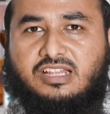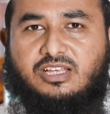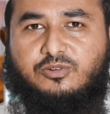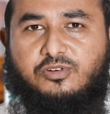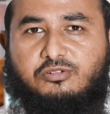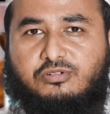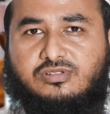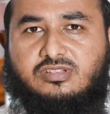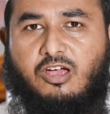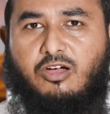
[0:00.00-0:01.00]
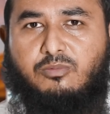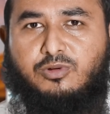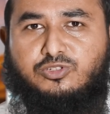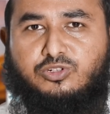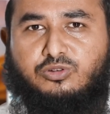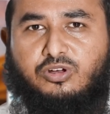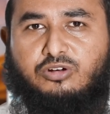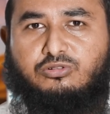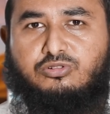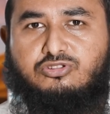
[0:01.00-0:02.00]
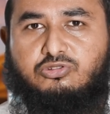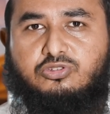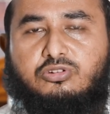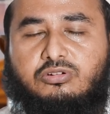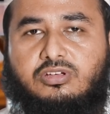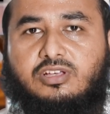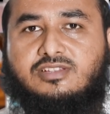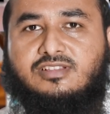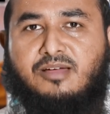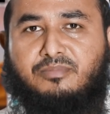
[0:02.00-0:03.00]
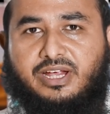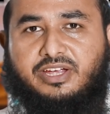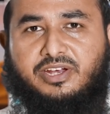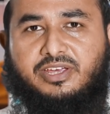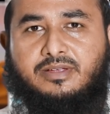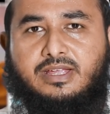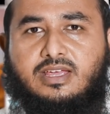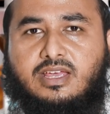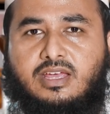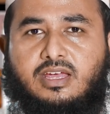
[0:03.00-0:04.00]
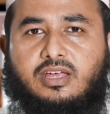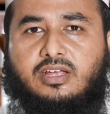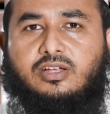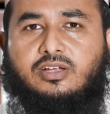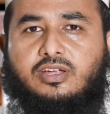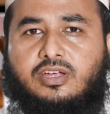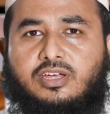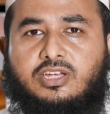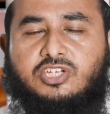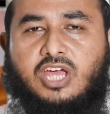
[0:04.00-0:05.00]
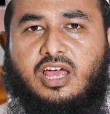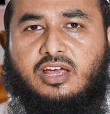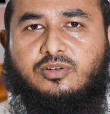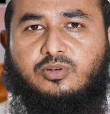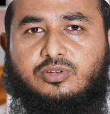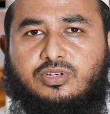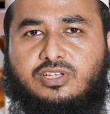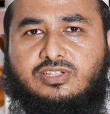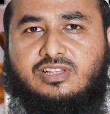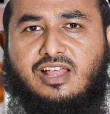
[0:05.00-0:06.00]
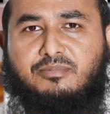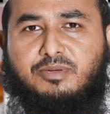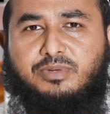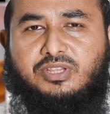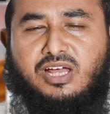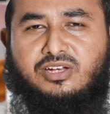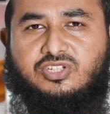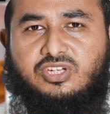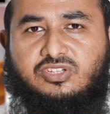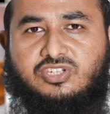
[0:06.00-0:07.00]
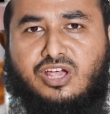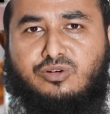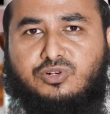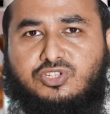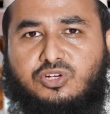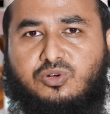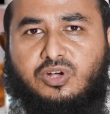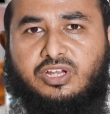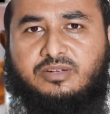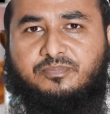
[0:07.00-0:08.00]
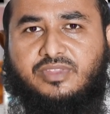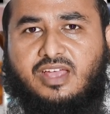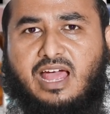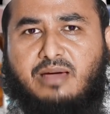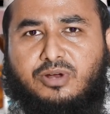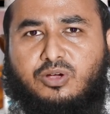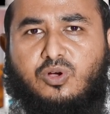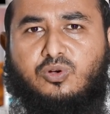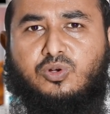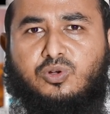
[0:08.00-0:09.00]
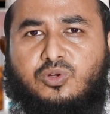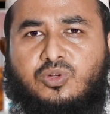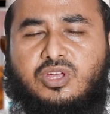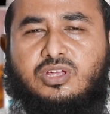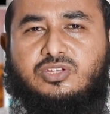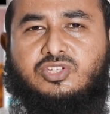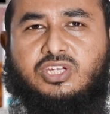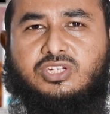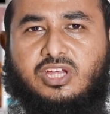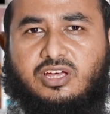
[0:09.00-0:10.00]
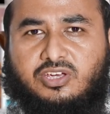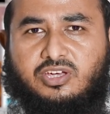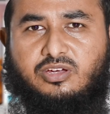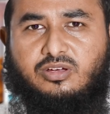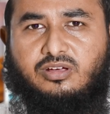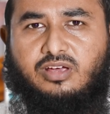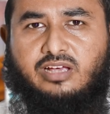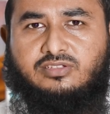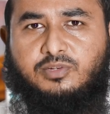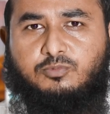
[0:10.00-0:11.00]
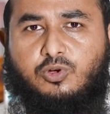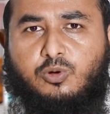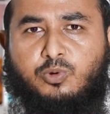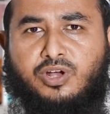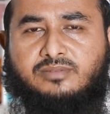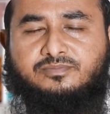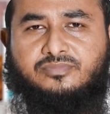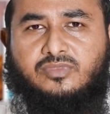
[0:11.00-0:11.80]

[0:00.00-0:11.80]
আলাদা করে কোনো সওয়াব অর্জন করার কোনো সুযোগ ইসলাম রাখে নাই এটা ইসলামী বিধানের সাথে সাংঘর্ষিক হলে আমরা কখনো সেটাকে অ্যাকসেপ্ট করব না